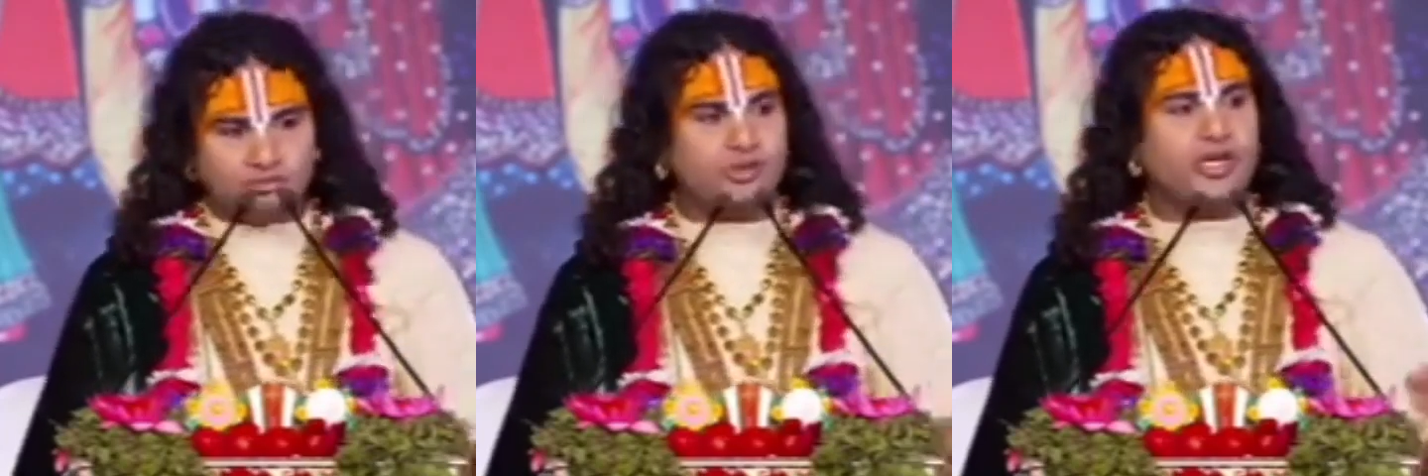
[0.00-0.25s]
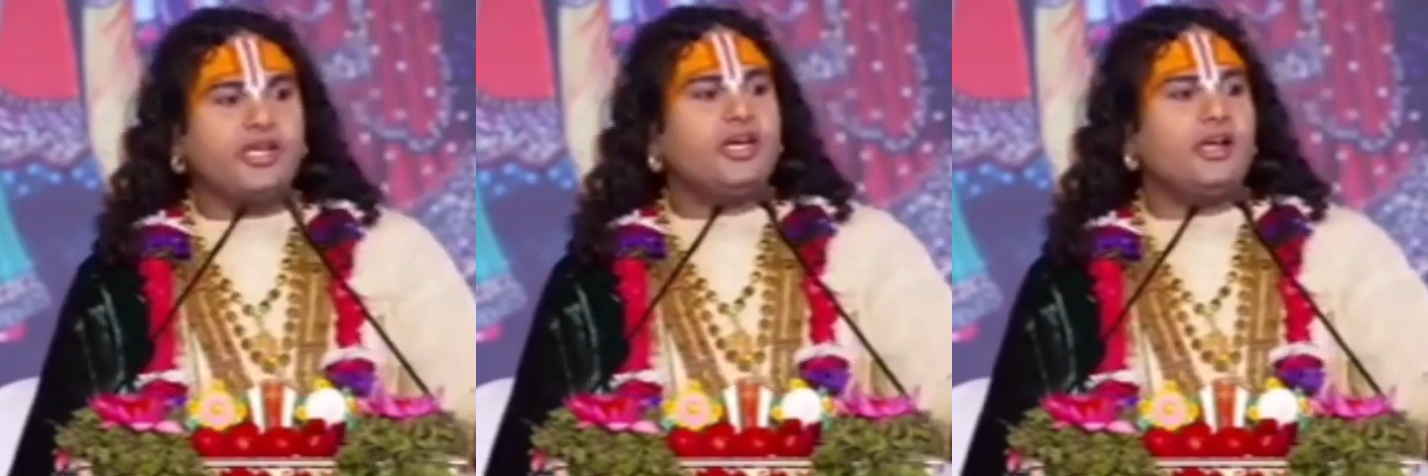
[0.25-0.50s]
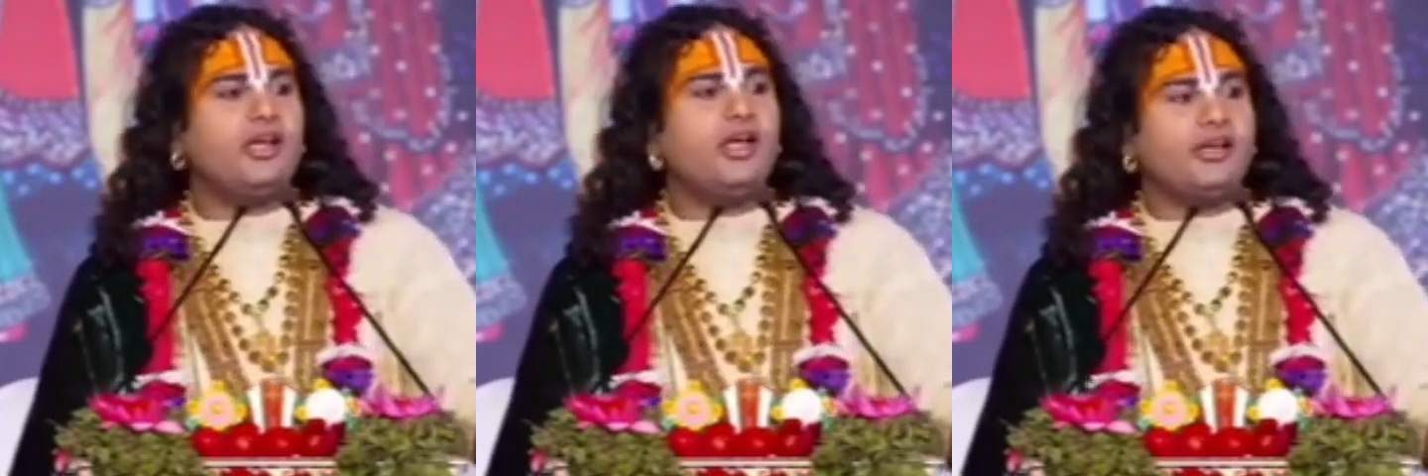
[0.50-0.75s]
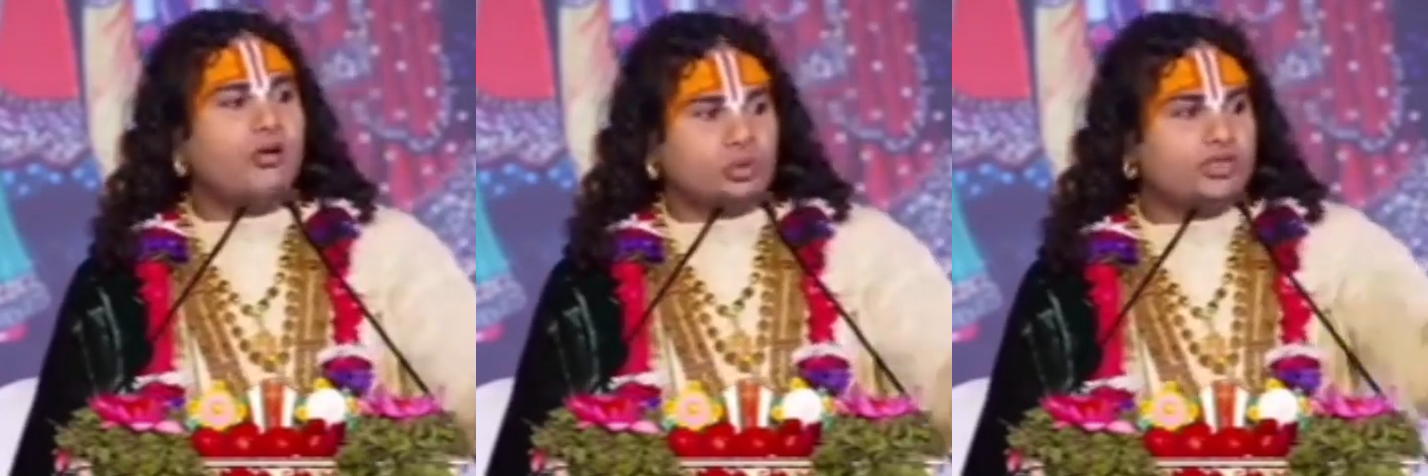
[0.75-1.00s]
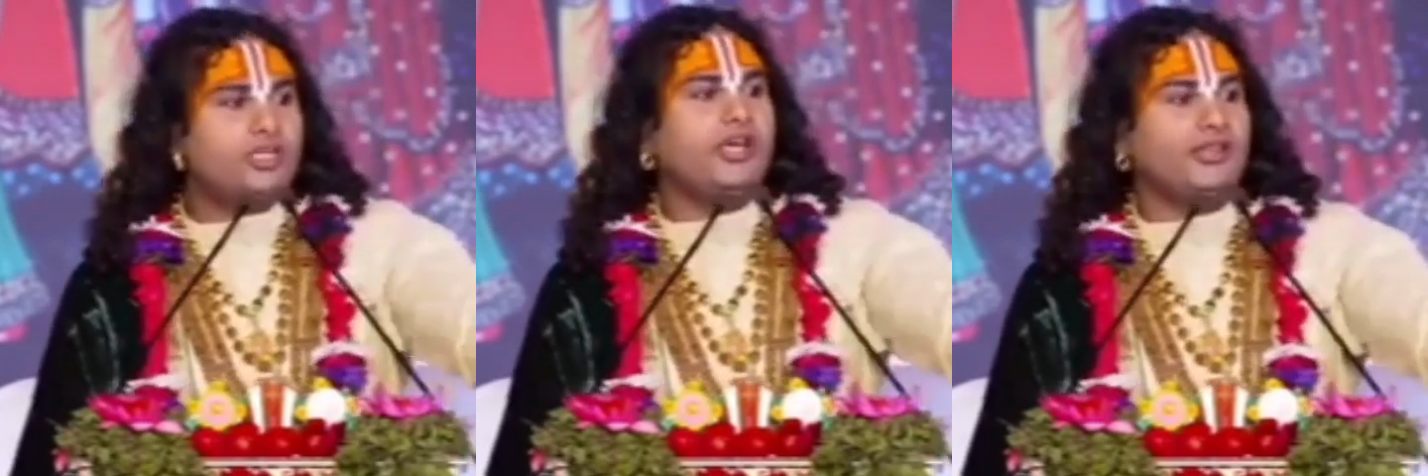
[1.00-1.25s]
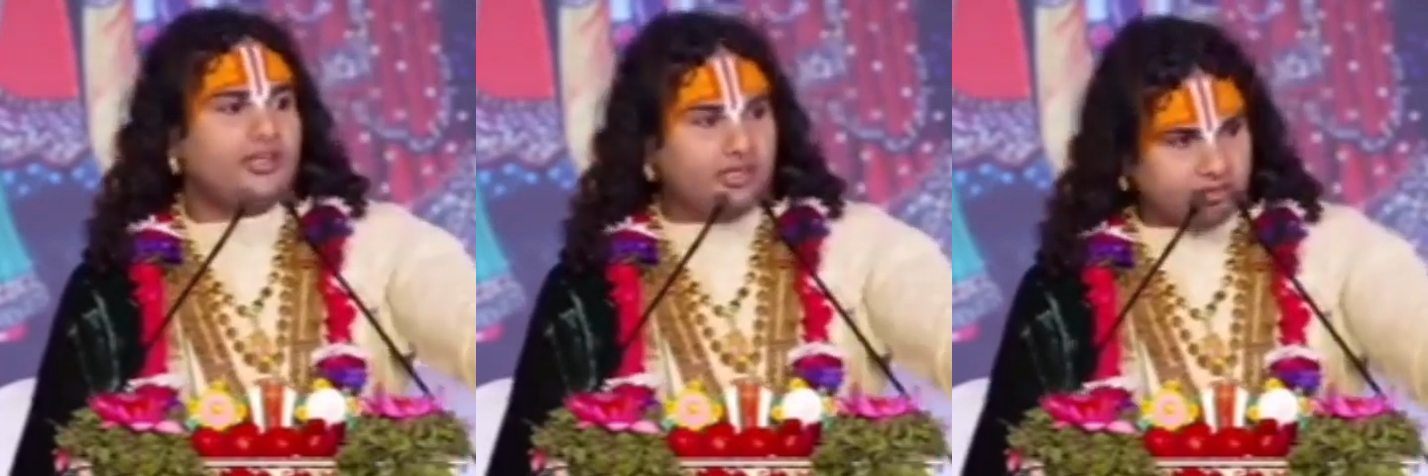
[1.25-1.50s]
तो ये निकल रहा है यहाँ कुत्ते
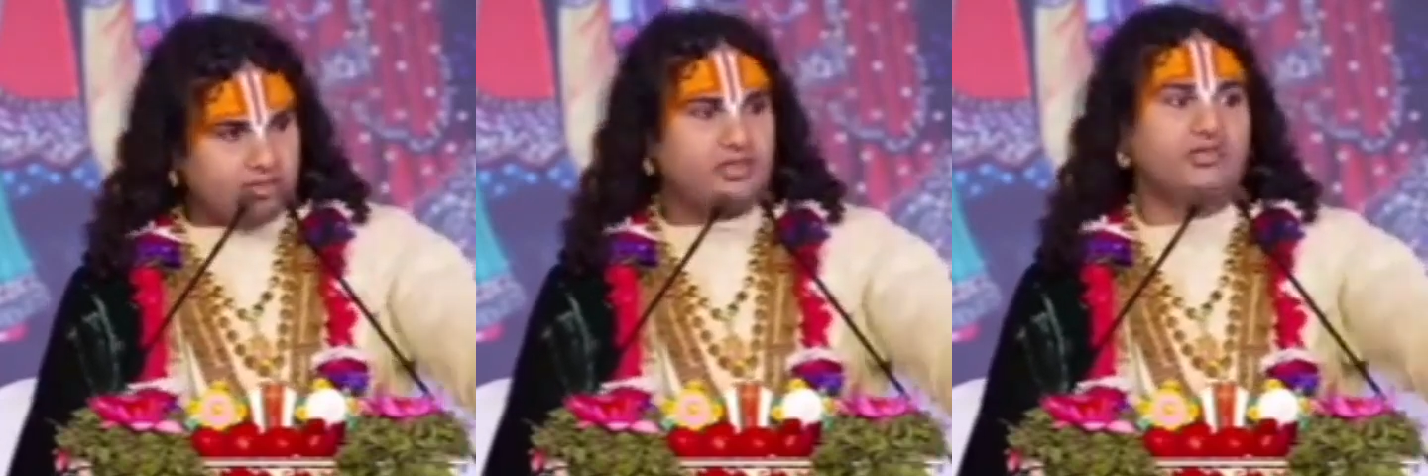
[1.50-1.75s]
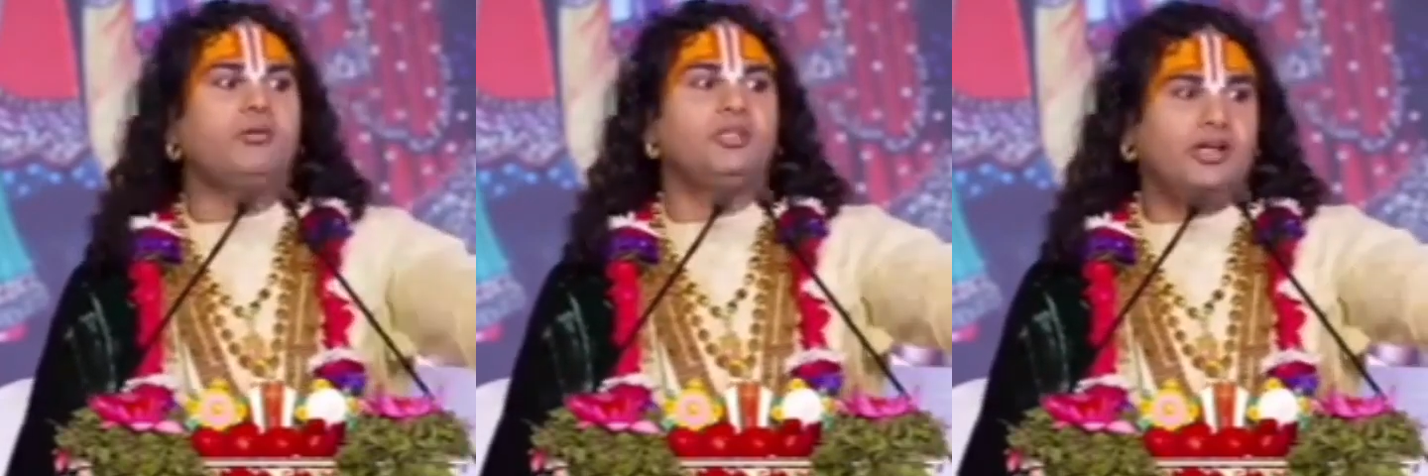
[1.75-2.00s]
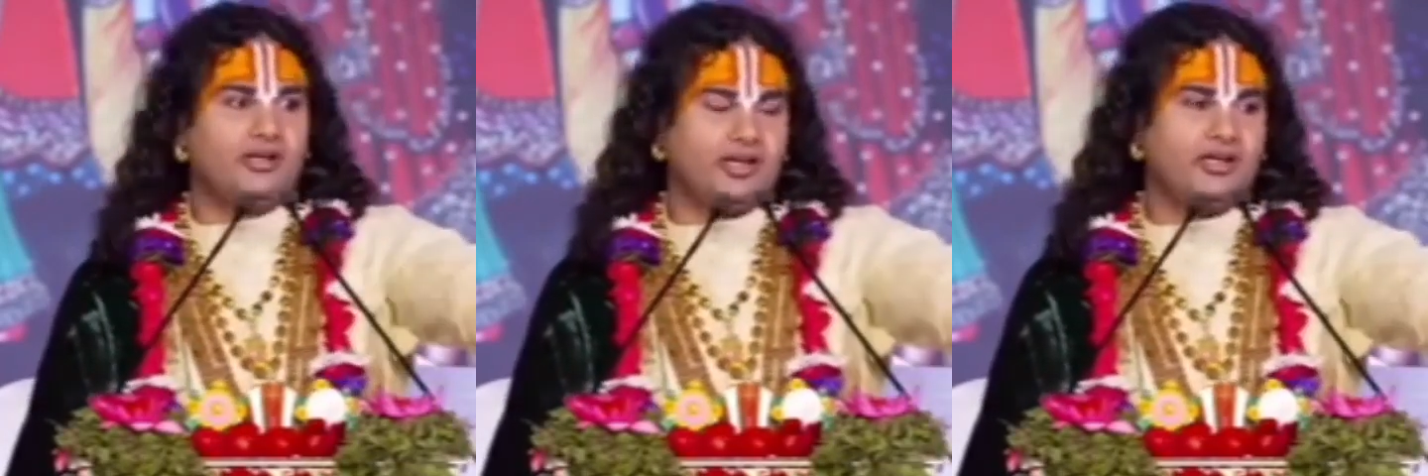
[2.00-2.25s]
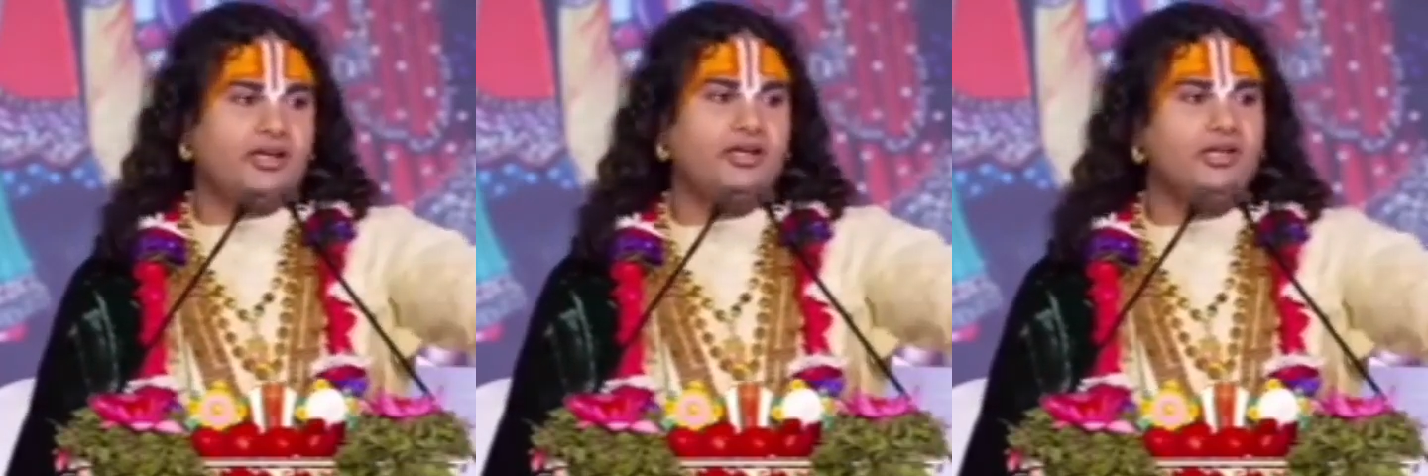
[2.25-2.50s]
रहते हैं श्री सावधान रहना